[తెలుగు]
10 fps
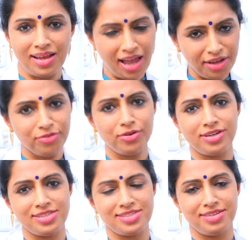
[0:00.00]
హై
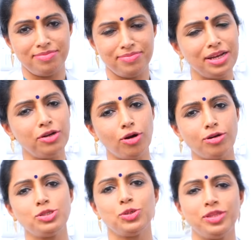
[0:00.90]
వ్యూయర్స్ నేను
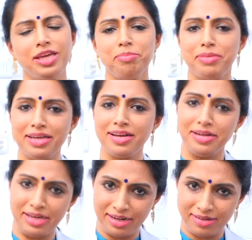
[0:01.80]
డాక్టర్ జ్యోతి
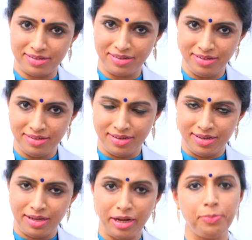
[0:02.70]
మెడికల్ డైరెక్టర్
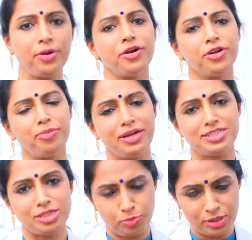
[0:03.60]
రీప్రొడక్టివ్
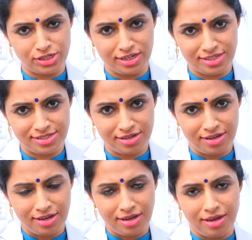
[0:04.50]
మెడిసిన్ స్పెషలిస్ట్
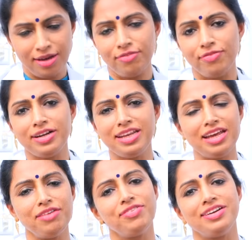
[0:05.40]
ఫర్టీ
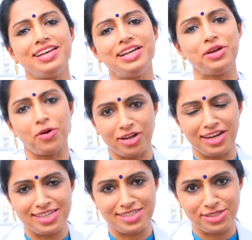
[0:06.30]
నైన్ ఫర్టిలిటీ
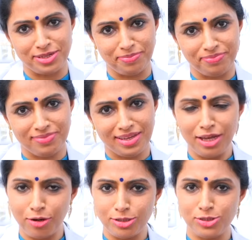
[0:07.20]
ఆర్గనైజేషన్
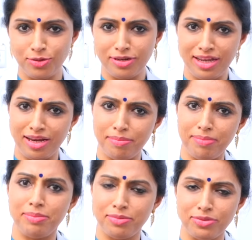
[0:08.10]
ఈరోజు నేను
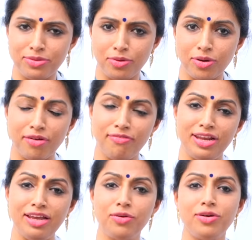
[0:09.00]
మీ ముందు ఒక
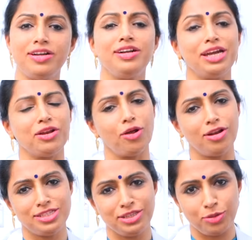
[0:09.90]
వెరీ గుడ్
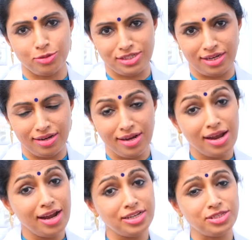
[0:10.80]
టెక్నాలజీతో వచ్చాను
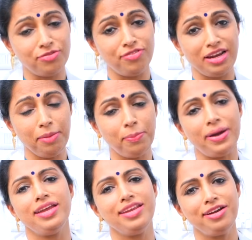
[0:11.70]
ఇట్స్ అ వెరీ
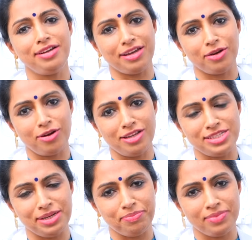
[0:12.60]
పయనీర్
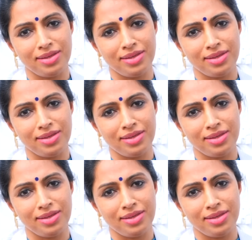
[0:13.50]
టెక్నాలజీ